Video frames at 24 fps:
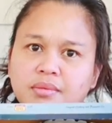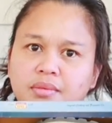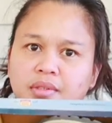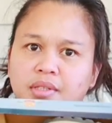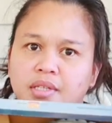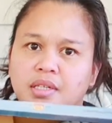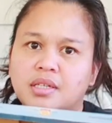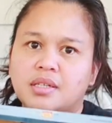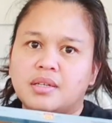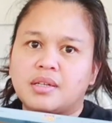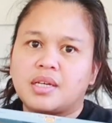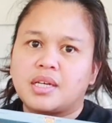
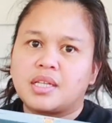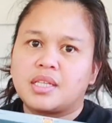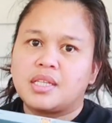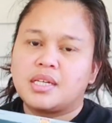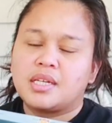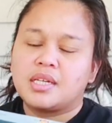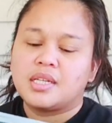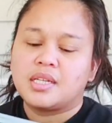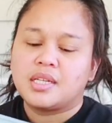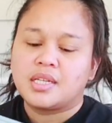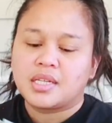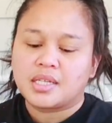Na, nakatag,
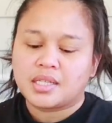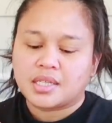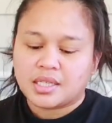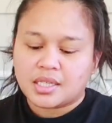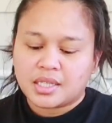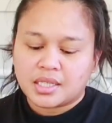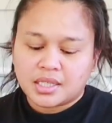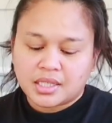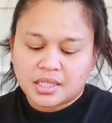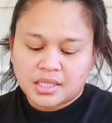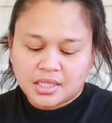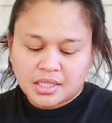
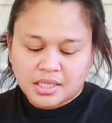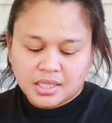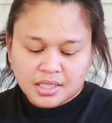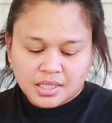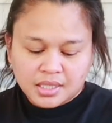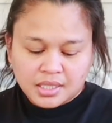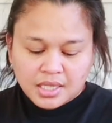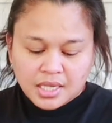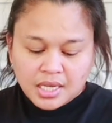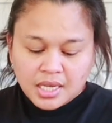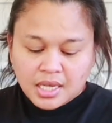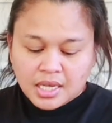nakatatak.
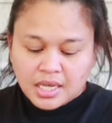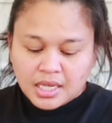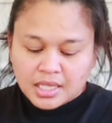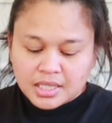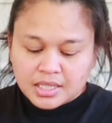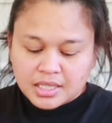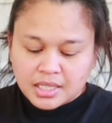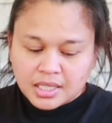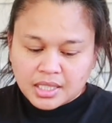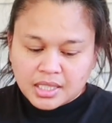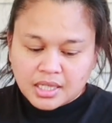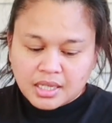At
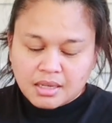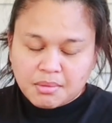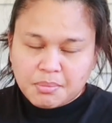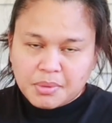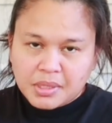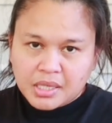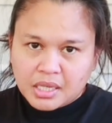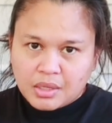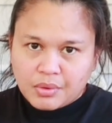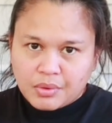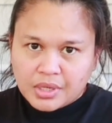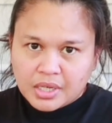saka
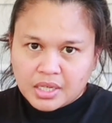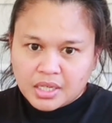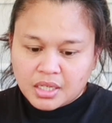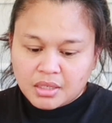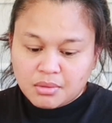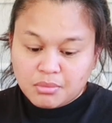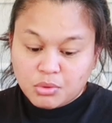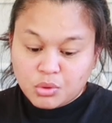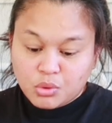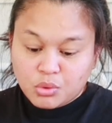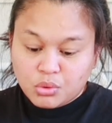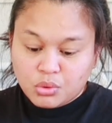kapag hawakan
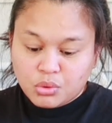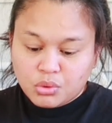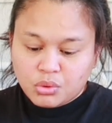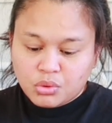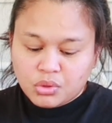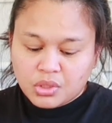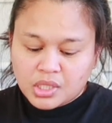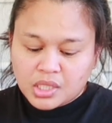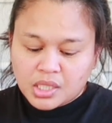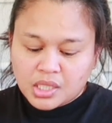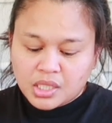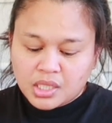mo, totoo
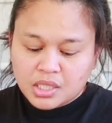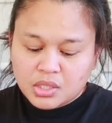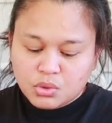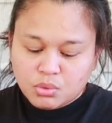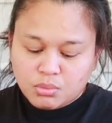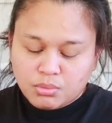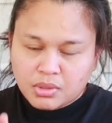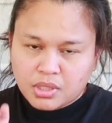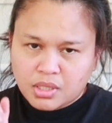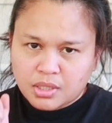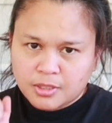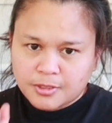talaga
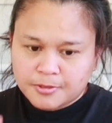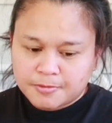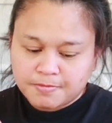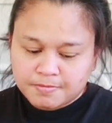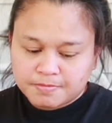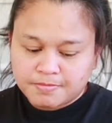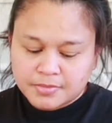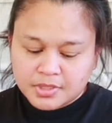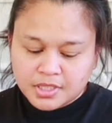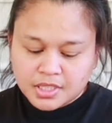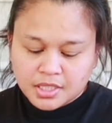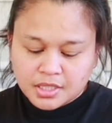sobrang
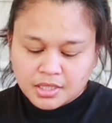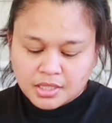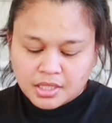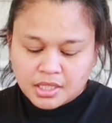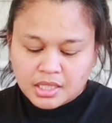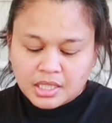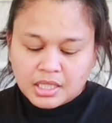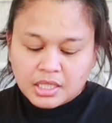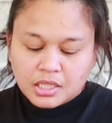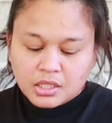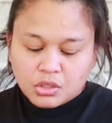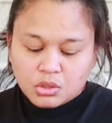
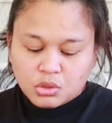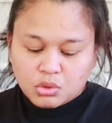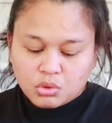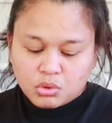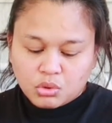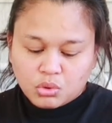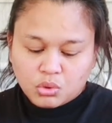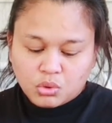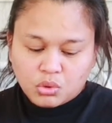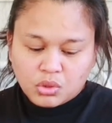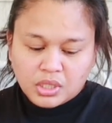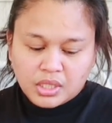
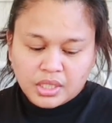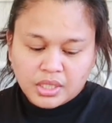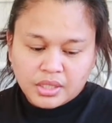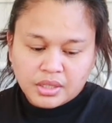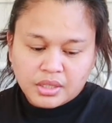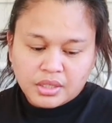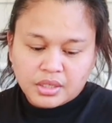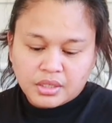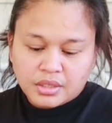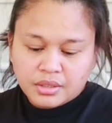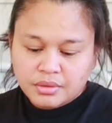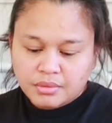totoong
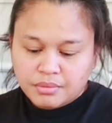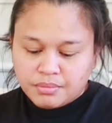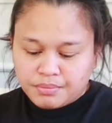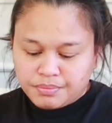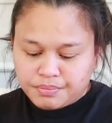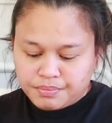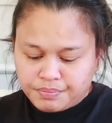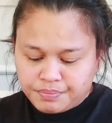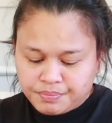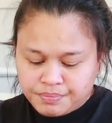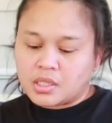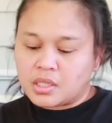leather.
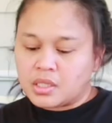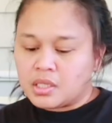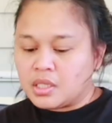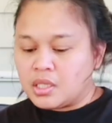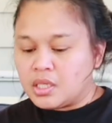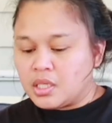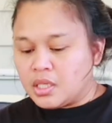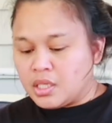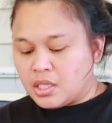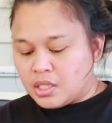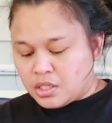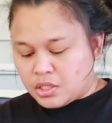
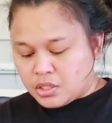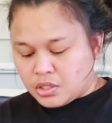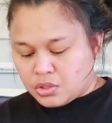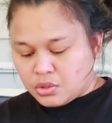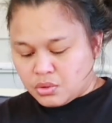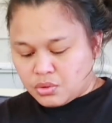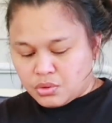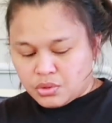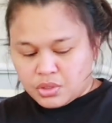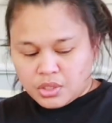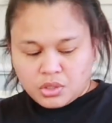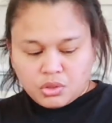
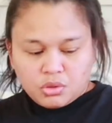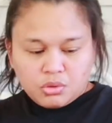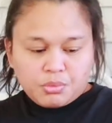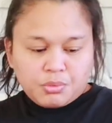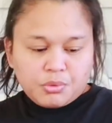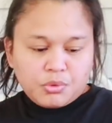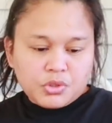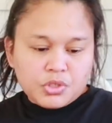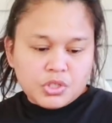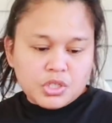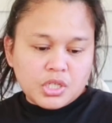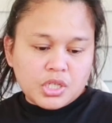So, ito
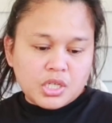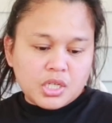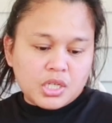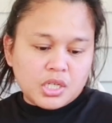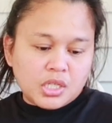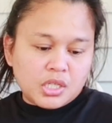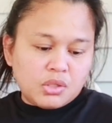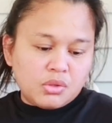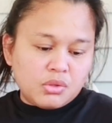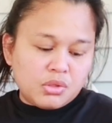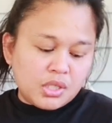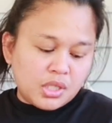po siya.
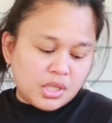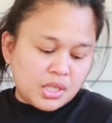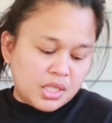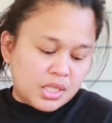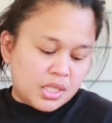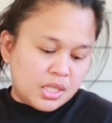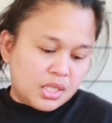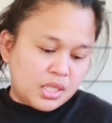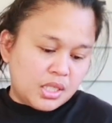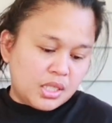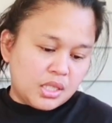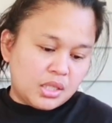I-donate
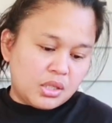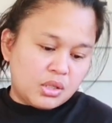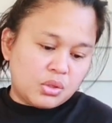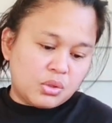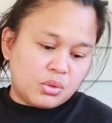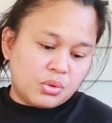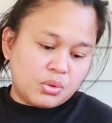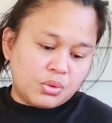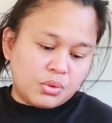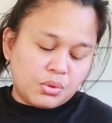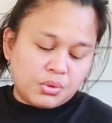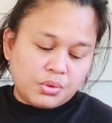natin
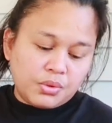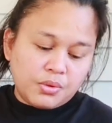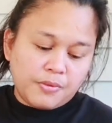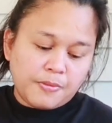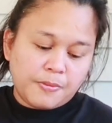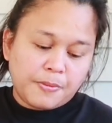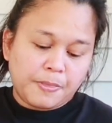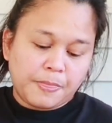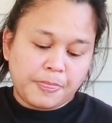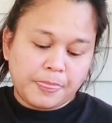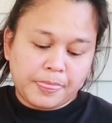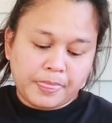ito.
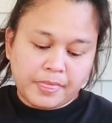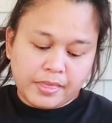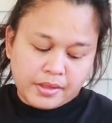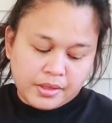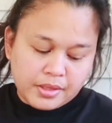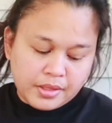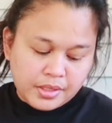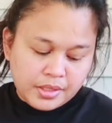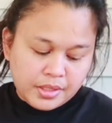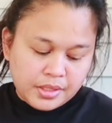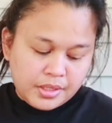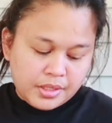
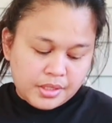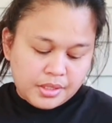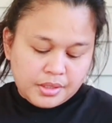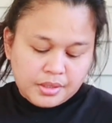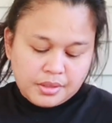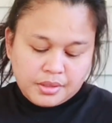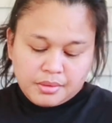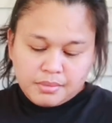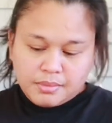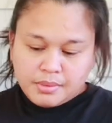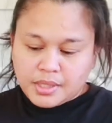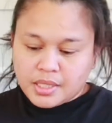
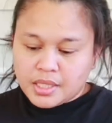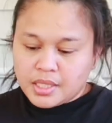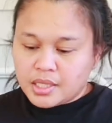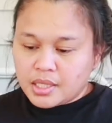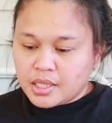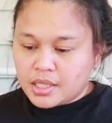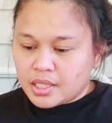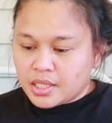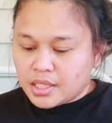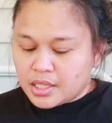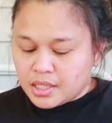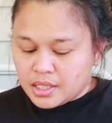
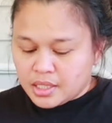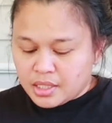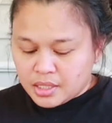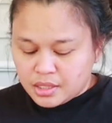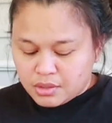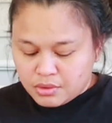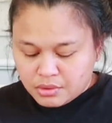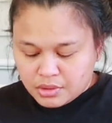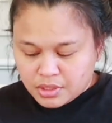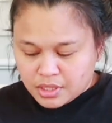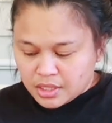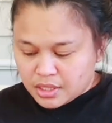Ibigay.
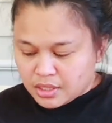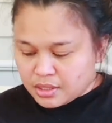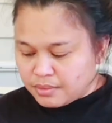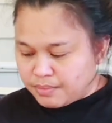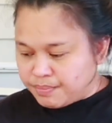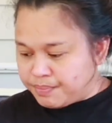I-donate.